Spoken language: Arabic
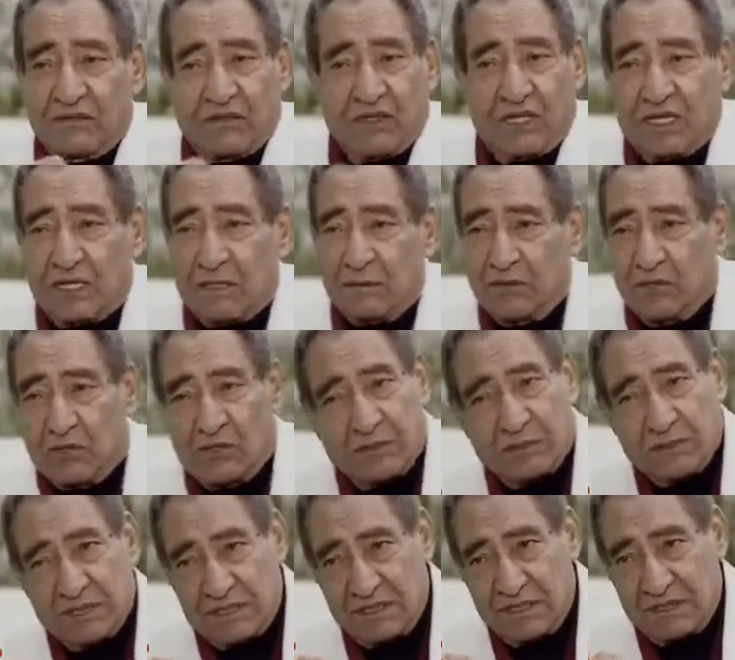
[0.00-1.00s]
في العربية
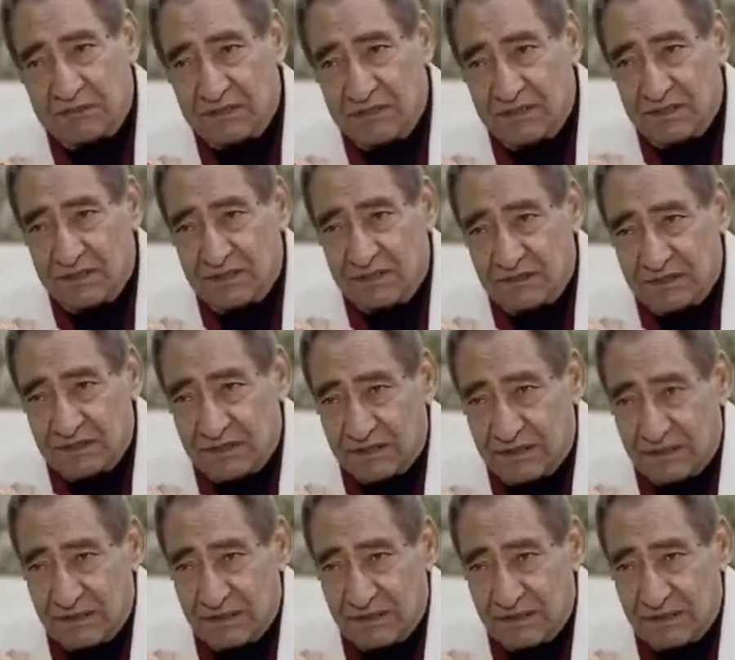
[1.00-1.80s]
وجابتني هناك آه.